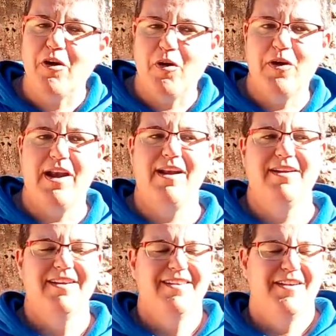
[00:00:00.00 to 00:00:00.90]
con,
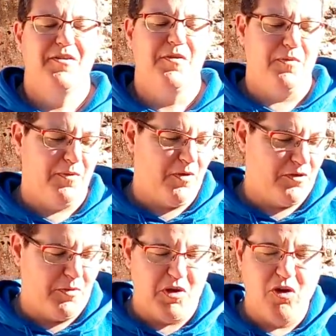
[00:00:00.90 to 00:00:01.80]

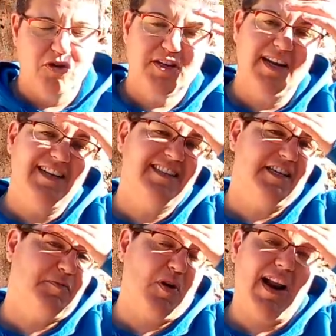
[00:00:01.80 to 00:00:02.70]
cuando voy con los
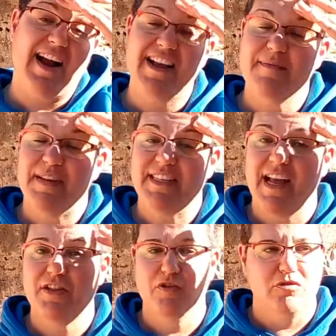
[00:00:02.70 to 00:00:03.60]
clientes por la calle
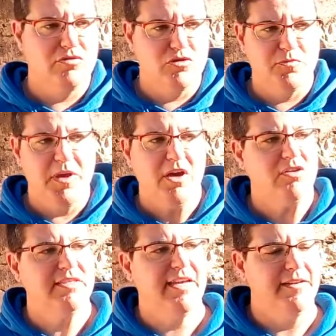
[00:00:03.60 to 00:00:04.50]
paseando con sus
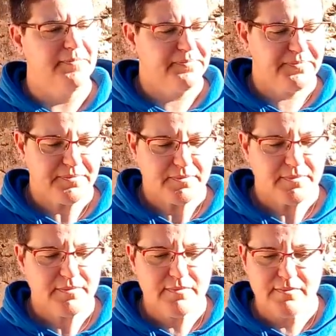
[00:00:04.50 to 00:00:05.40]
perros y tal,
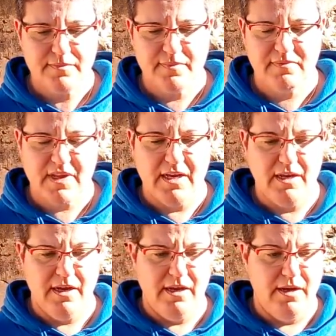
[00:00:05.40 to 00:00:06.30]

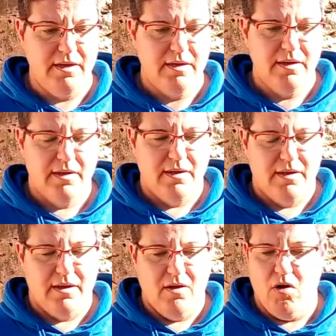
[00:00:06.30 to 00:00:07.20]
eh,
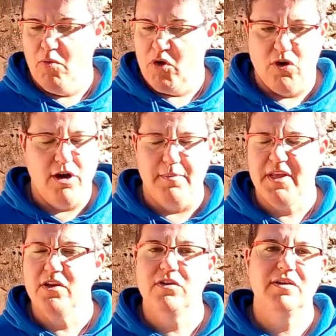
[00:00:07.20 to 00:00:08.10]
o voy con el
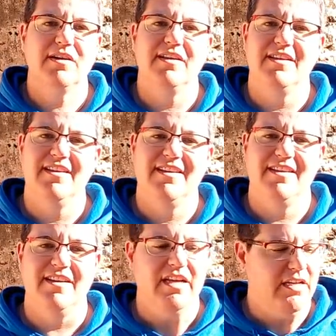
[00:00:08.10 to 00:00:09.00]
mío
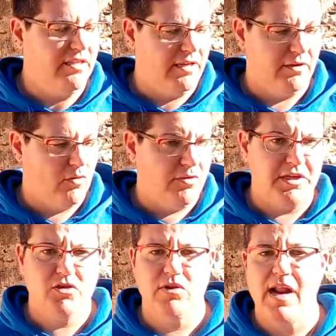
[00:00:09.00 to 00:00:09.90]
y, te
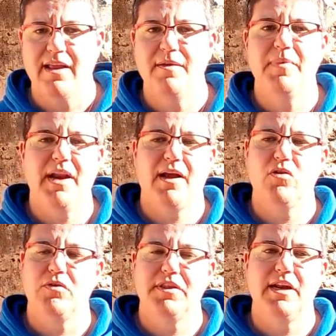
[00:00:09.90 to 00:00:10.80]
cruzas con alguien para
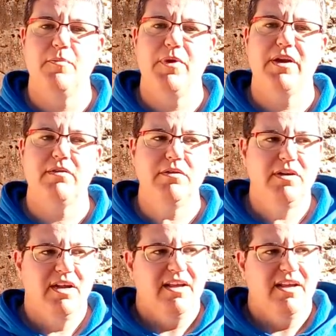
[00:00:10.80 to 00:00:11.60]
conocer al perro,